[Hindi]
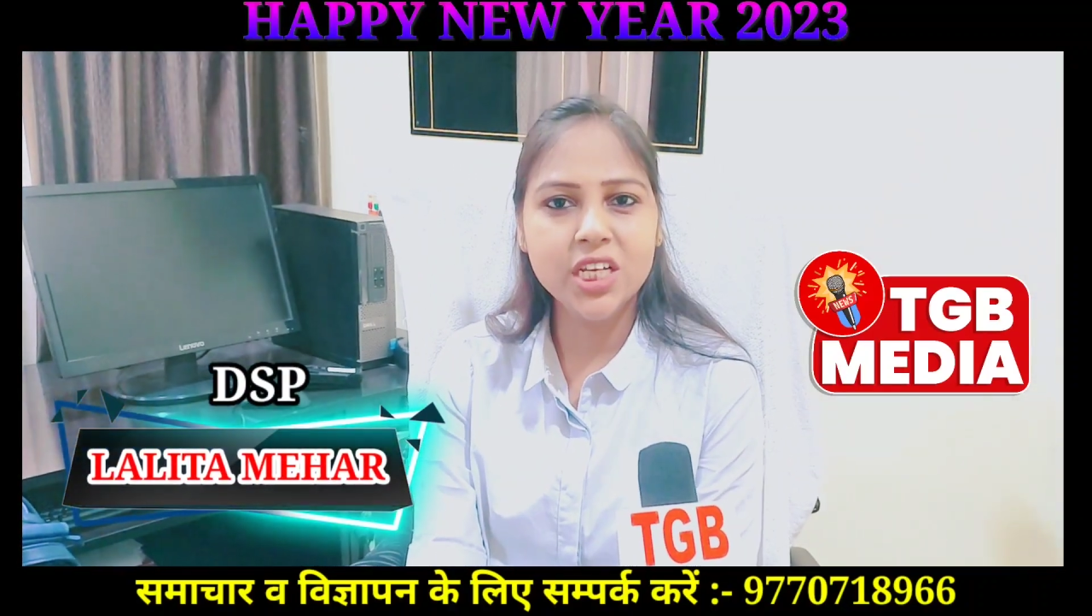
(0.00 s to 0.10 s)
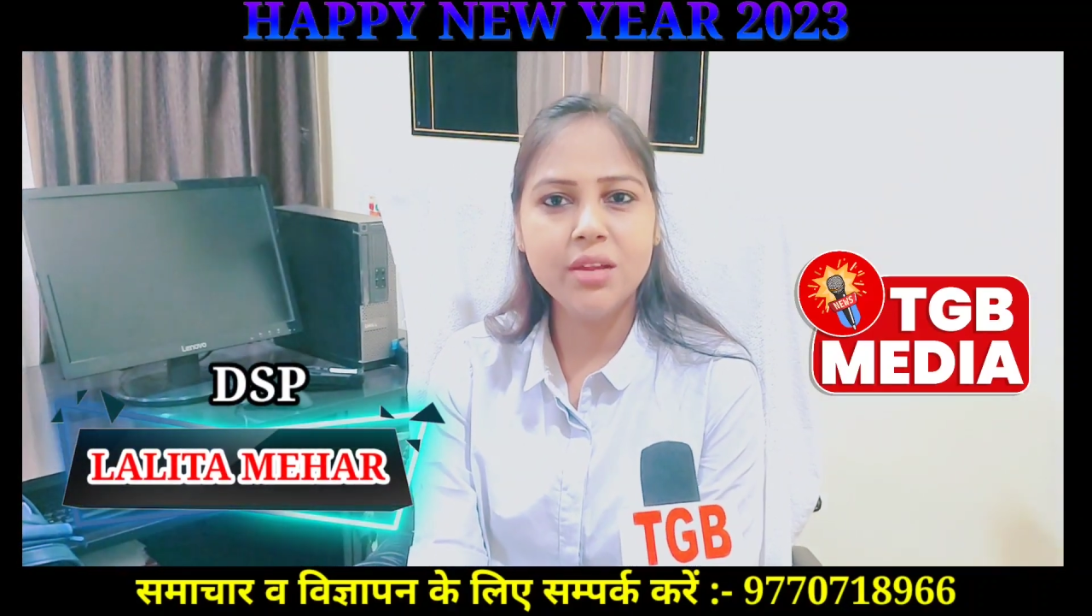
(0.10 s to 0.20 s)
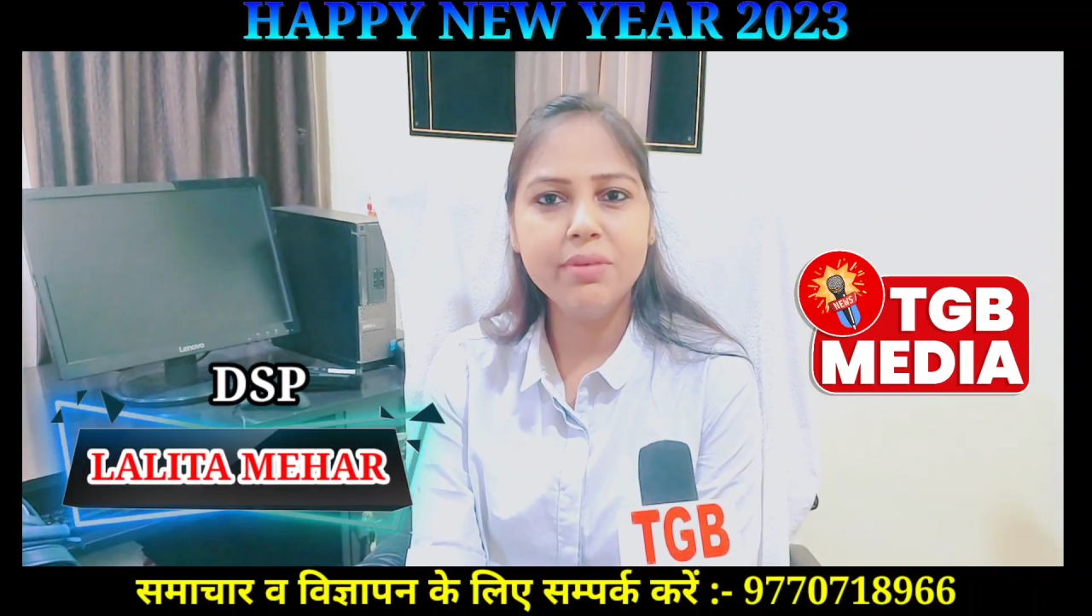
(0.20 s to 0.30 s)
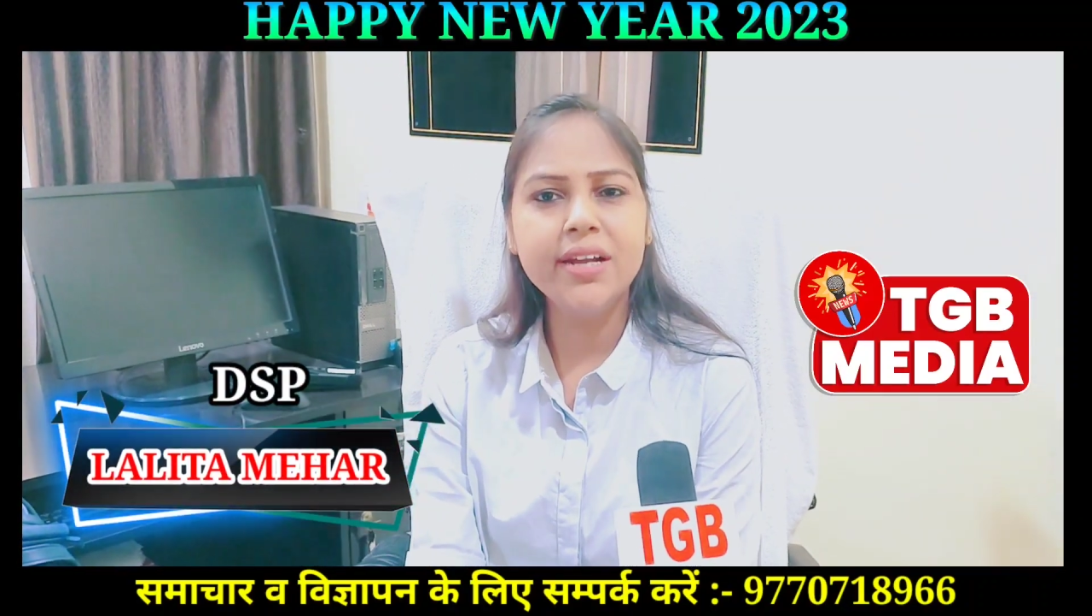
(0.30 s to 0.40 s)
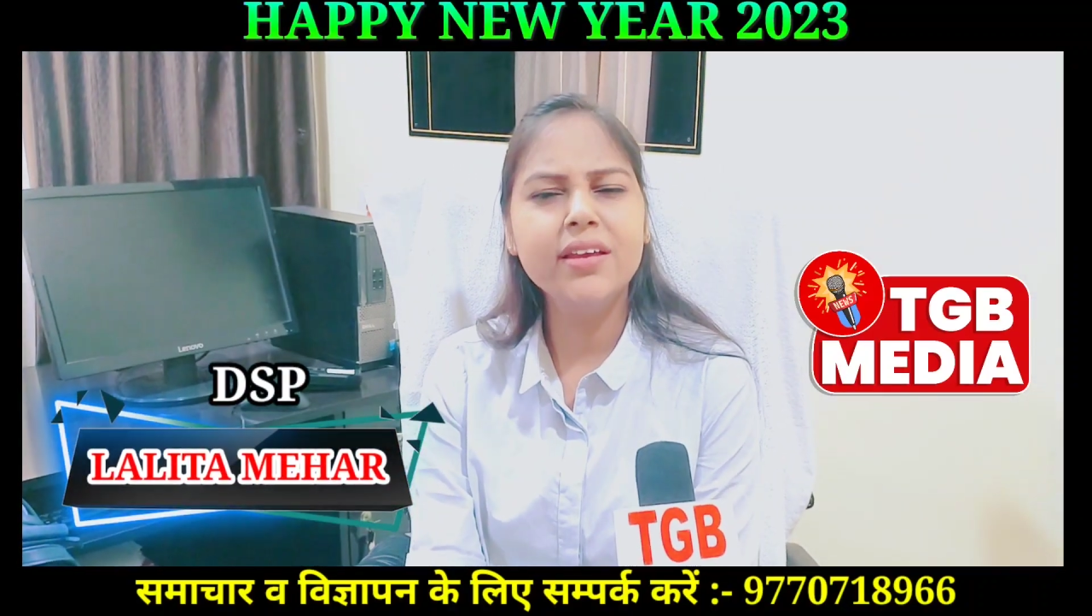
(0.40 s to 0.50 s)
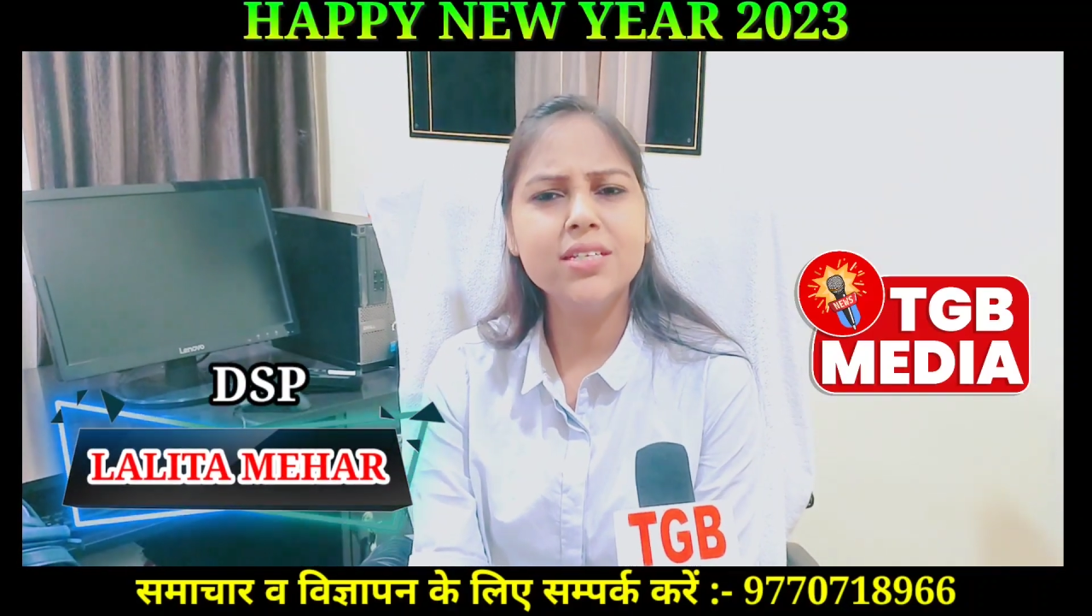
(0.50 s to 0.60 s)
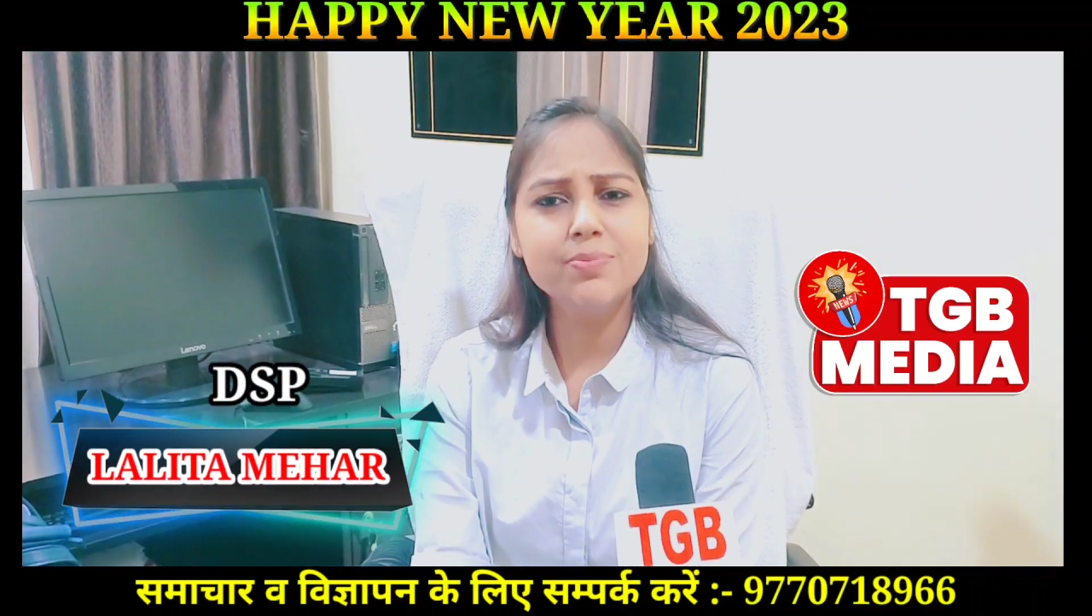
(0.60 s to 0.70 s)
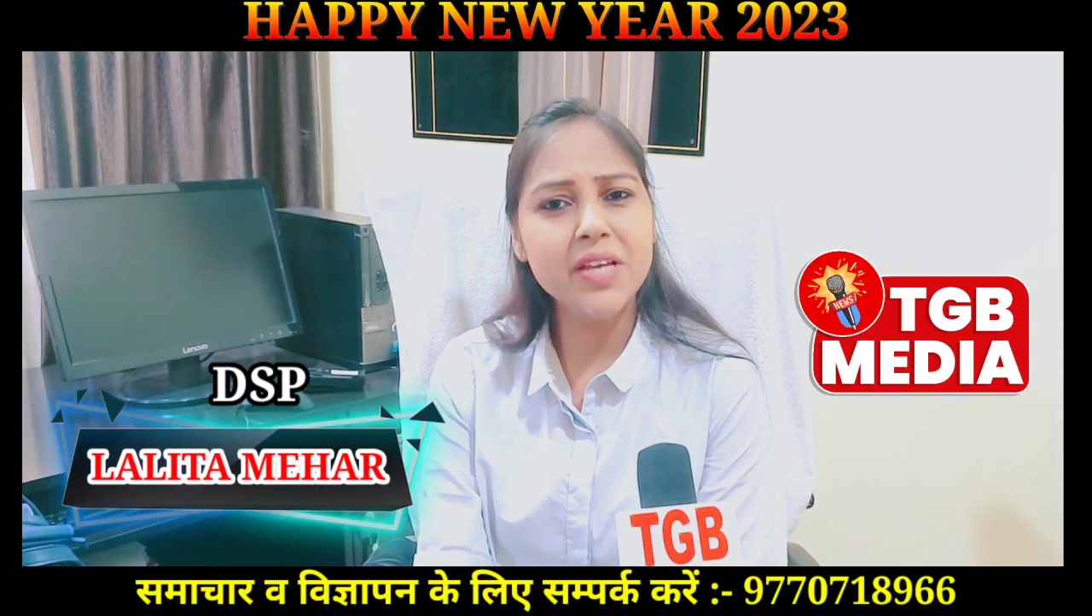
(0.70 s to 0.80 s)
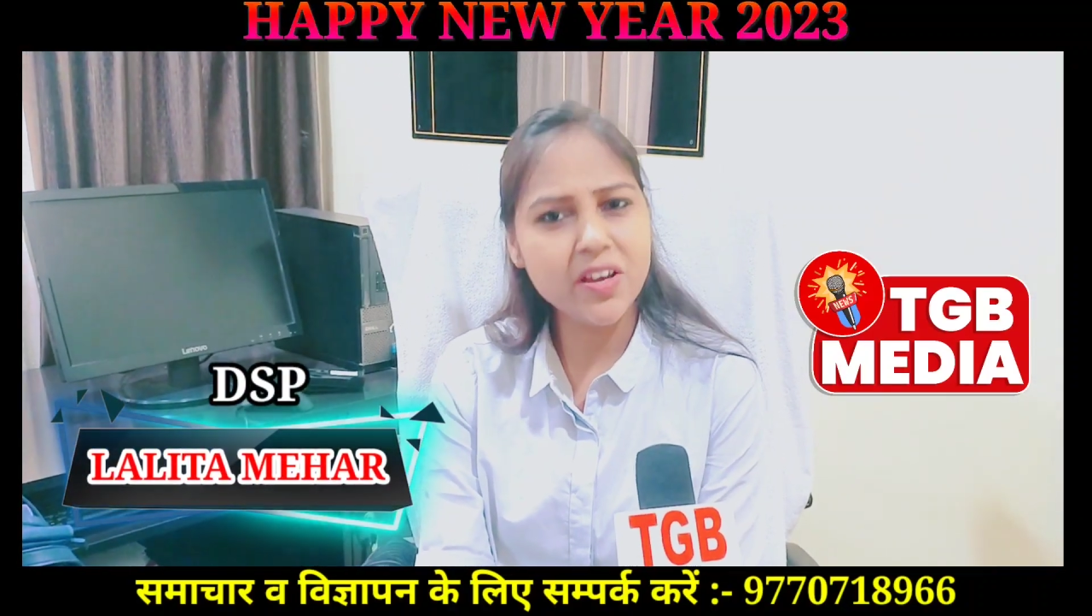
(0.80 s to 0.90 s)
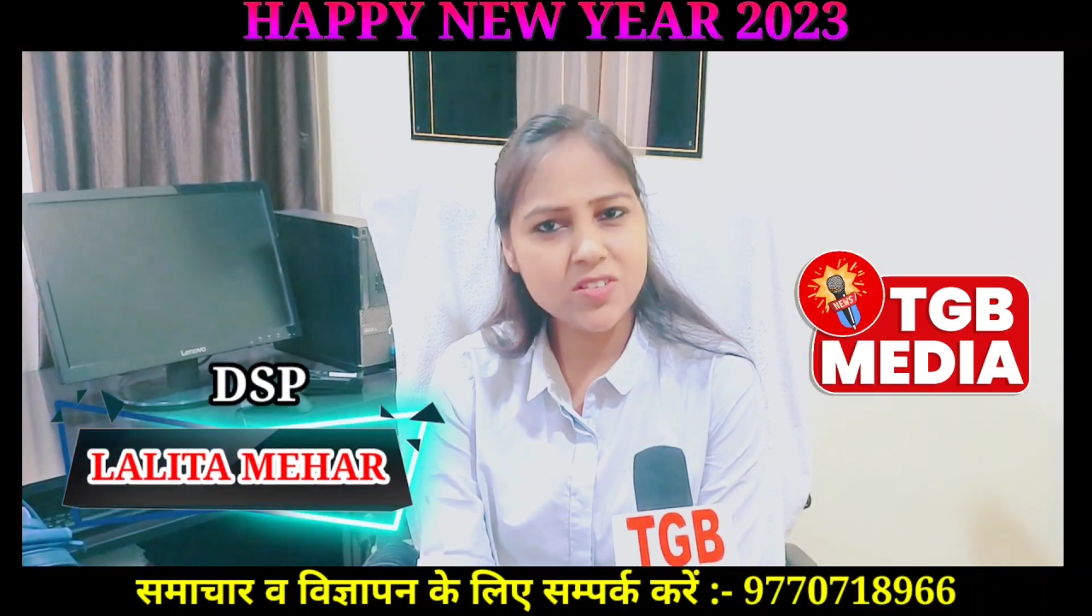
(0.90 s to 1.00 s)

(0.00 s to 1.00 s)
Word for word: जिले में डीएसपी